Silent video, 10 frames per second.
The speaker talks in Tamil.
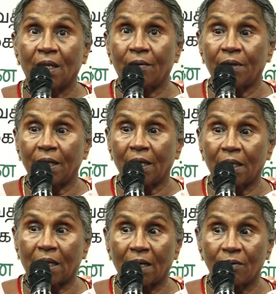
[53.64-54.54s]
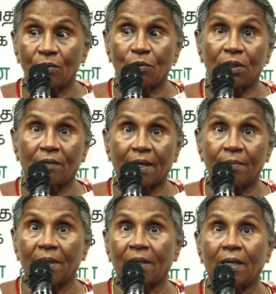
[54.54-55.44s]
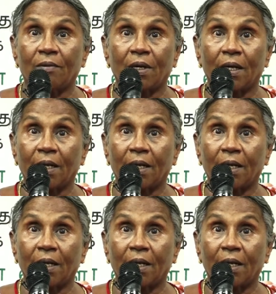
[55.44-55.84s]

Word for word: அவர் எனக்கு கடவுள் கொடுத்த வரமாக தான் நான் அவரை